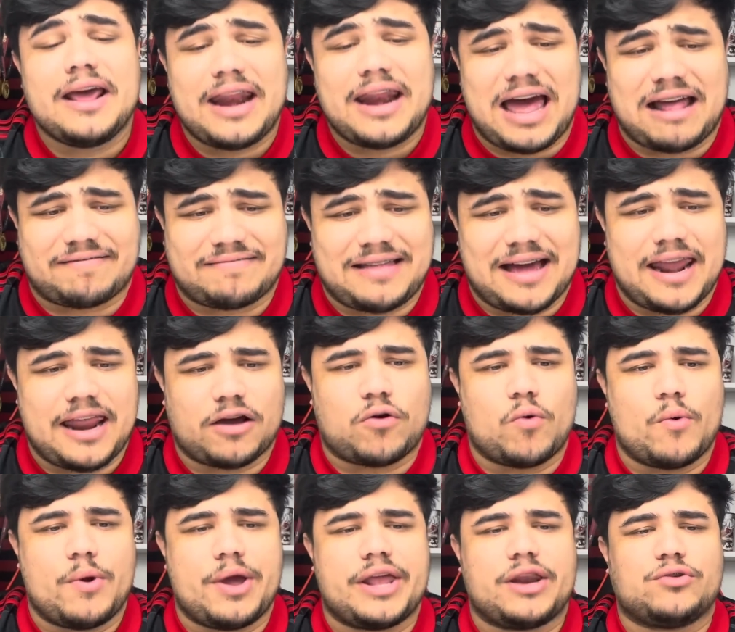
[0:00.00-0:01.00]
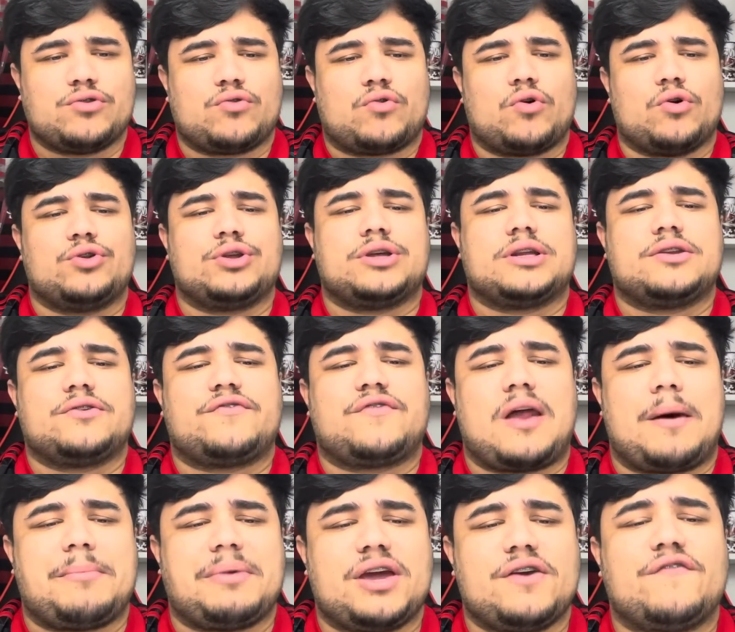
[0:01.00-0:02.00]
Natália Coelho do Coluna do
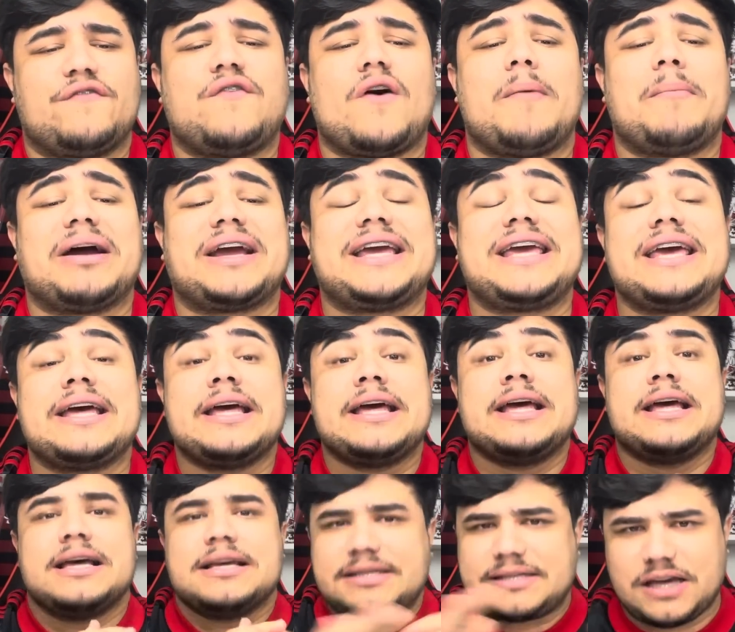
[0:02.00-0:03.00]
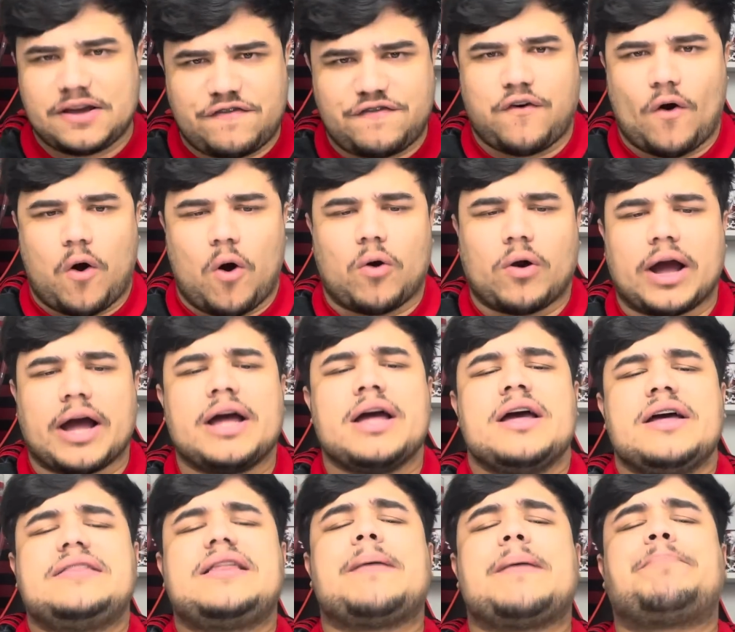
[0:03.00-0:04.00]
Flamengo informa que, sem folga,
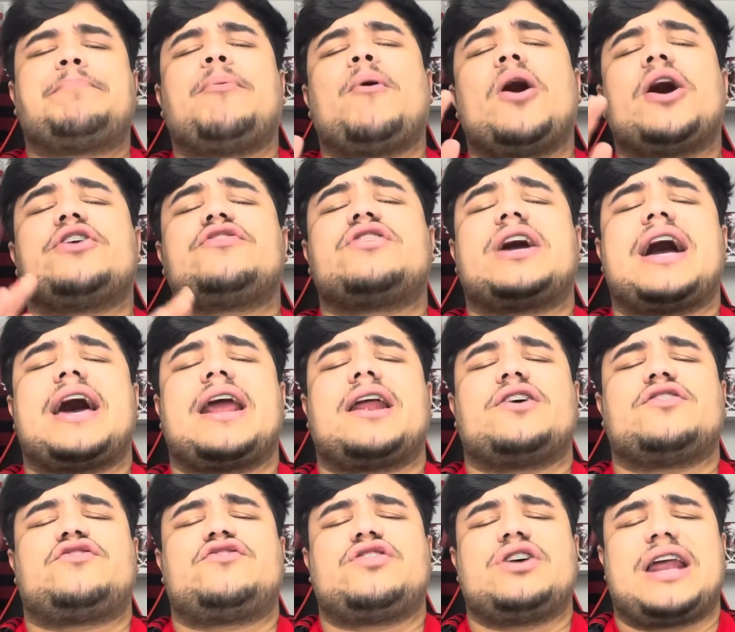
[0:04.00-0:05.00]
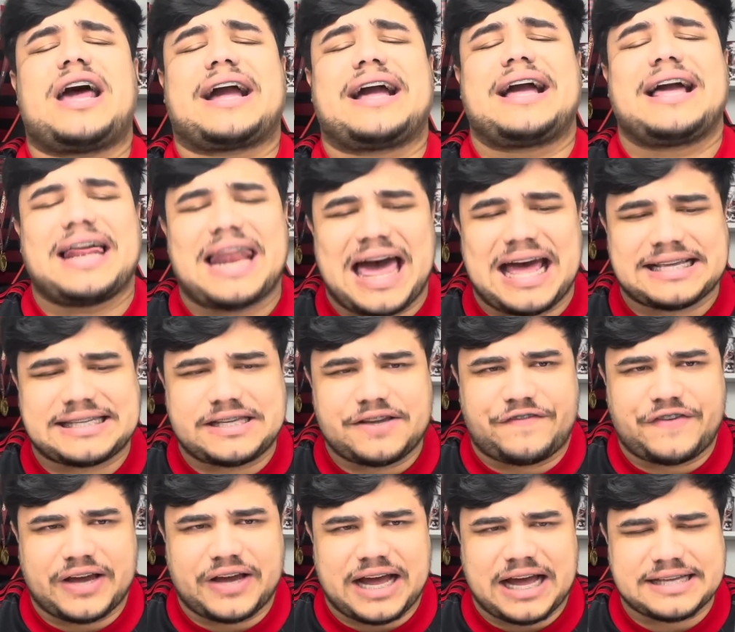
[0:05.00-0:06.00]
depois de garantir a
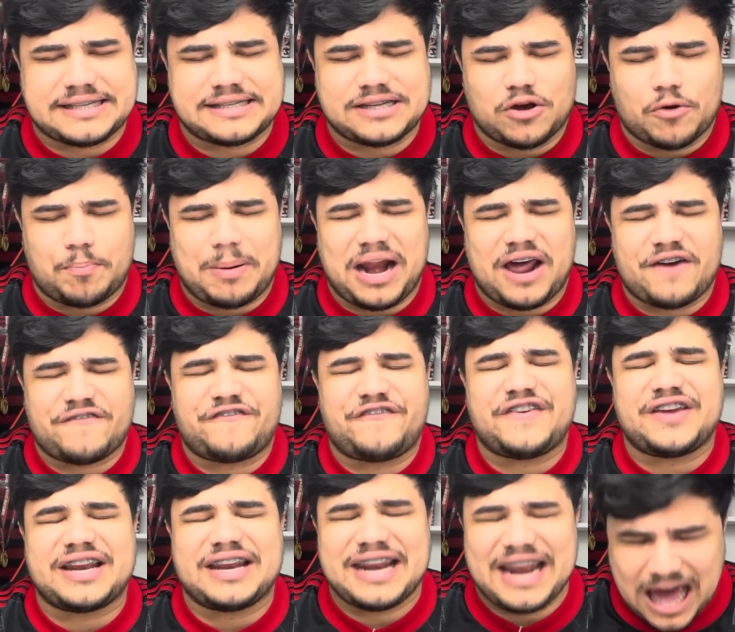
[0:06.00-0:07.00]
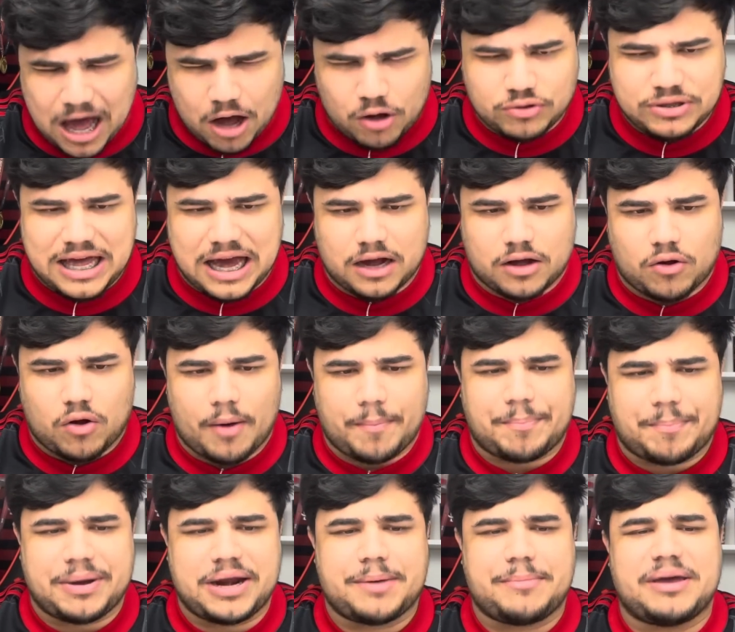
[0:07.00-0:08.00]
classificação para a final da
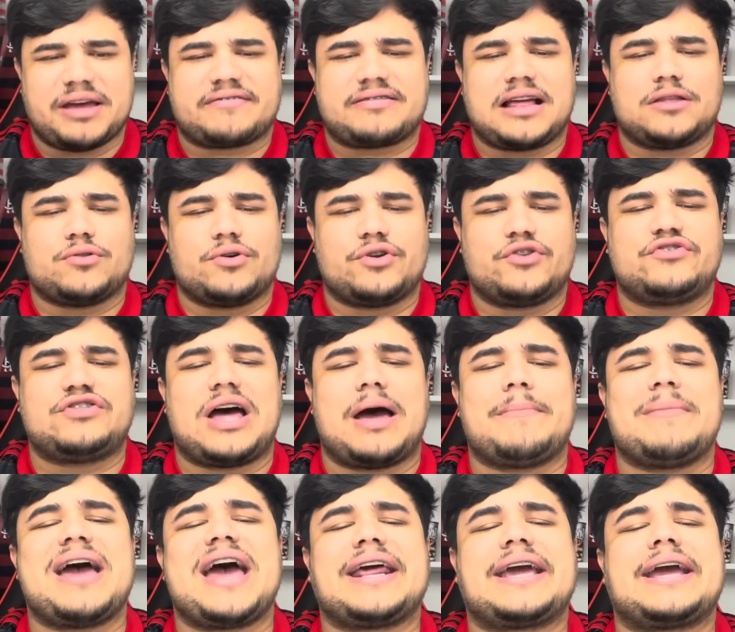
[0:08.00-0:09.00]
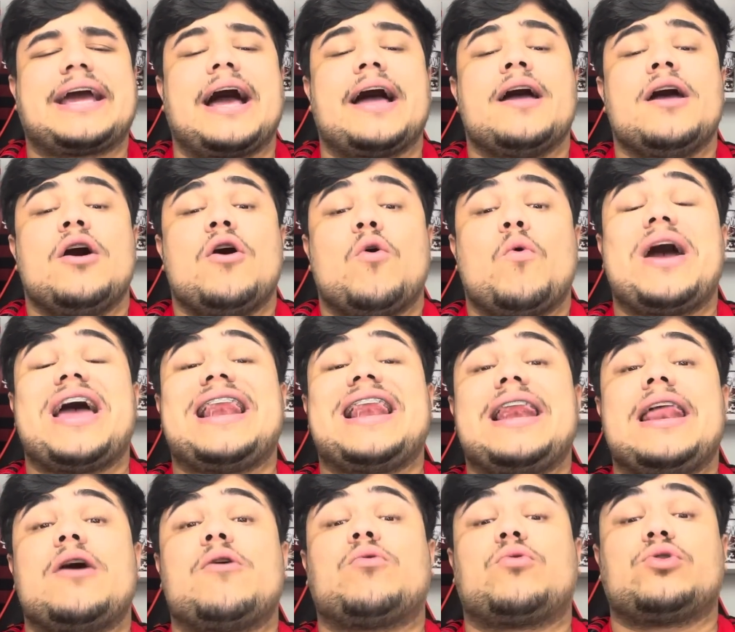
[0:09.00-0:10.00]
Copa Libertadores da América, o
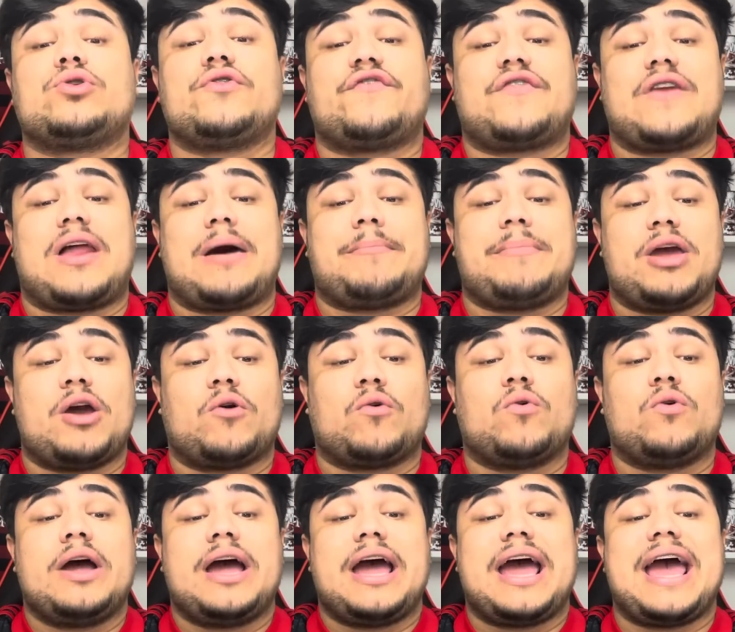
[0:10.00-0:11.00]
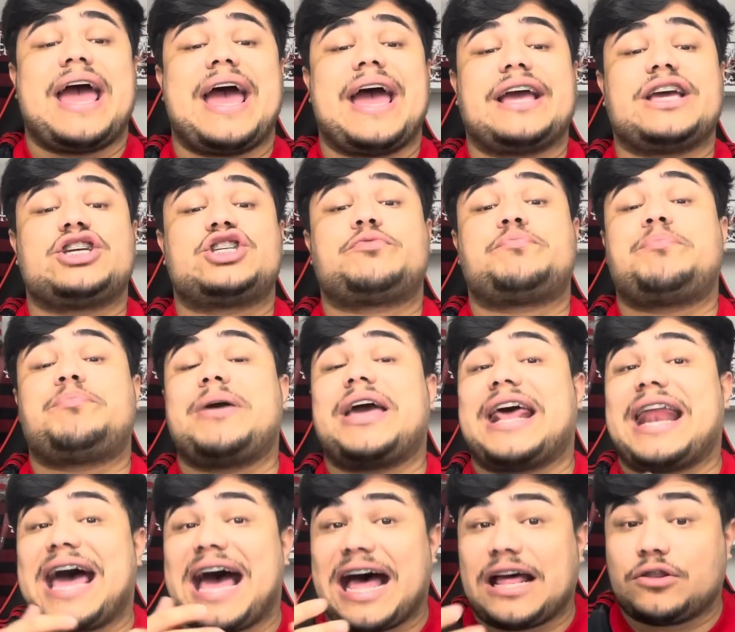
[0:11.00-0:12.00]
elenco do Flamengo é
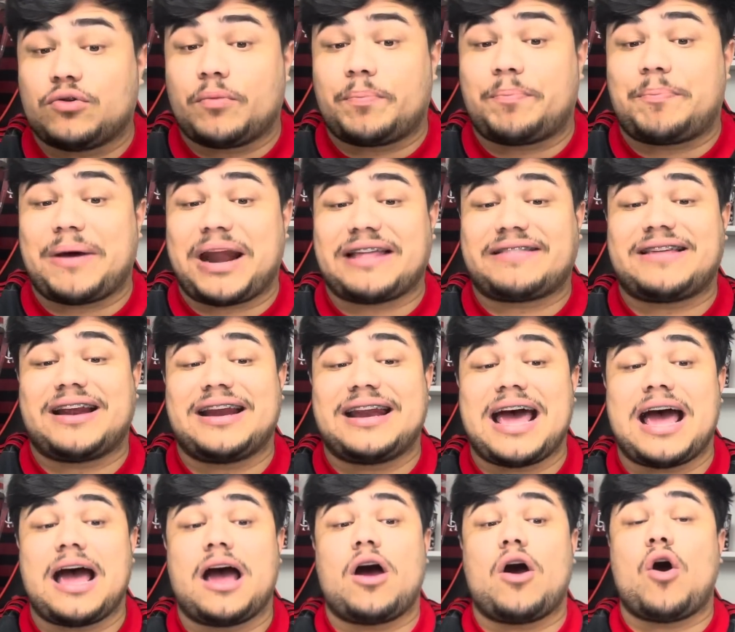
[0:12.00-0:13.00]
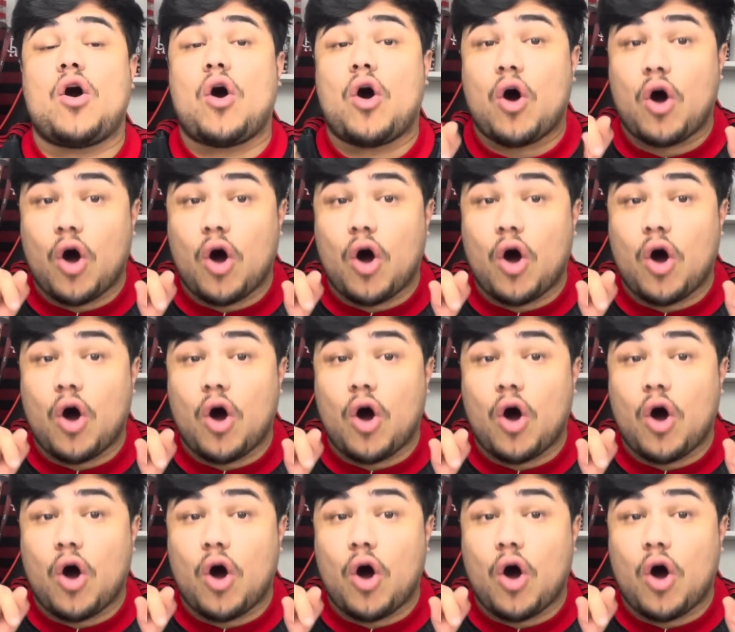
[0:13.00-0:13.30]
esperado para treinar